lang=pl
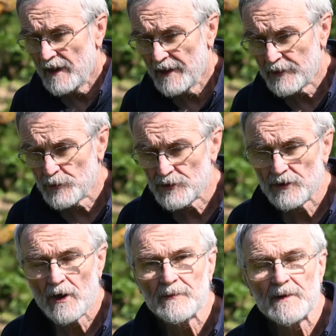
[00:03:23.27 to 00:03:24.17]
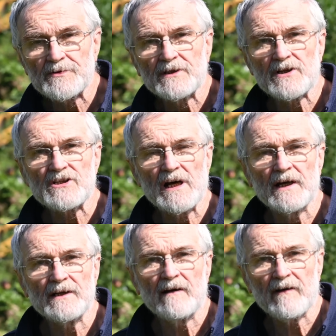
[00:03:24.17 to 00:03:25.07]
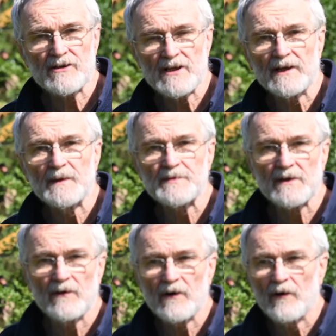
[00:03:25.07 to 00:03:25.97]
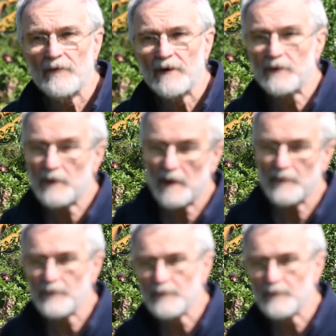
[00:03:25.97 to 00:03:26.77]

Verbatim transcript: e, którzy do mnie przyjeżdżali na warsztaty pstrągowe, które